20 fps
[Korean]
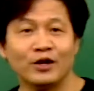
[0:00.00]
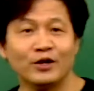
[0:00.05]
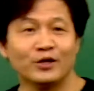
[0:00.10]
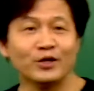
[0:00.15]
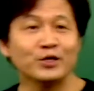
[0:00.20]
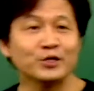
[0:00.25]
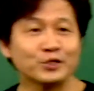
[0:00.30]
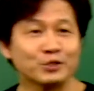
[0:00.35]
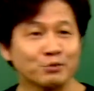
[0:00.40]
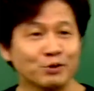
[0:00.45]

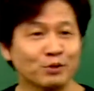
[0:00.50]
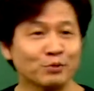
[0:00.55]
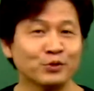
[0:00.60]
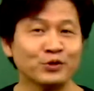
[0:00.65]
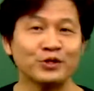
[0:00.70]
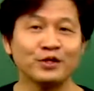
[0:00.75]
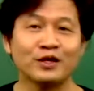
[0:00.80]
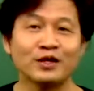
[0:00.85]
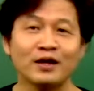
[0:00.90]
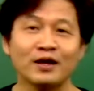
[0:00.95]
여기서
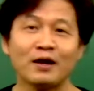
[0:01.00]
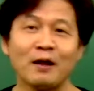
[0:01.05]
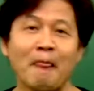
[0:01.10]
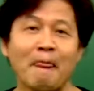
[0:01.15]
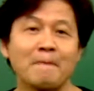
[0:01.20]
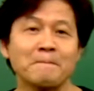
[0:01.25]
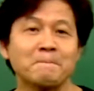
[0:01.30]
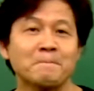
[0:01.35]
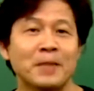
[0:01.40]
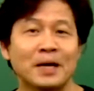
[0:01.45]
먹어보니까
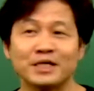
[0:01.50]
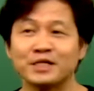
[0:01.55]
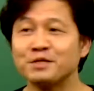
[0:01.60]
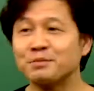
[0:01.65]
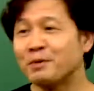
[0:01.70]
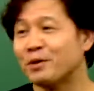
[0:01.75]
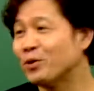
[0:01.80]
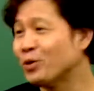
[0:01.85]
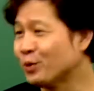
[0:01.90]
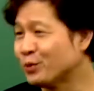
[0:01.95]
맛이
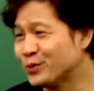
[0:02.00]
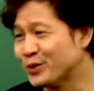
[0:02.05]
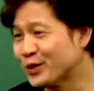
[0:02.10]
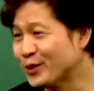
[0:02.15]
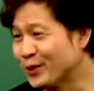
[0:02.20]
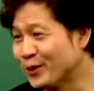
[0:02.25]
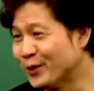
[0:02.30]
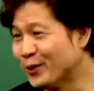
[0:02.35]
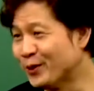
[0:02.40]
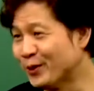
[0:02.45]
별로 없어요.